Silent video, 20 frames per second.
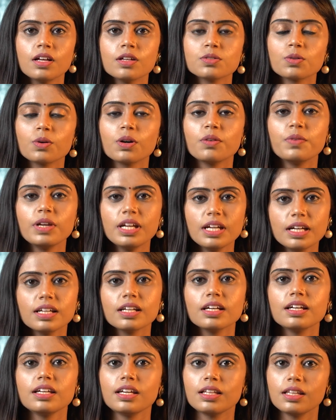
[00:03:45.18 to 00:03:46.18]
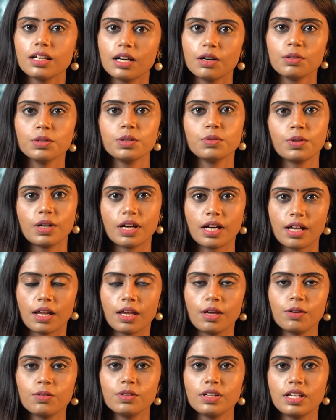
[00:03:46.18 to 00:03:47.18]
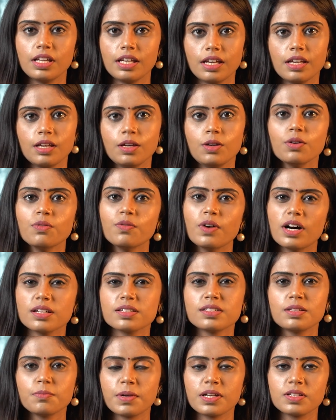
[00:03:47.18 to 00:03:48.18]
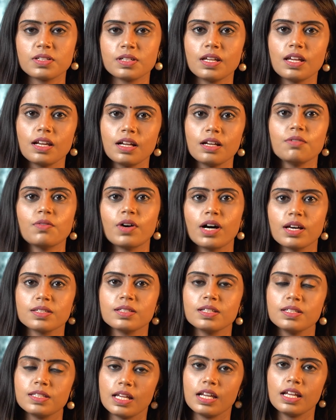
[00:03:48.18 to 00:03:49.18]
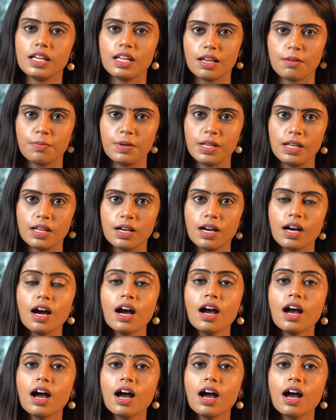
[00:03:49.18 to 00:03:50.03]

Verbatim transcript: ஸோ உங்கள் வீட்டில் ஏதாவது ஒரு அறையோ இல்லை எங்கேயோ வாஸ்து பிரச்சனை இருக்குது வாஸ்து சரியில்லை அப்படின்னா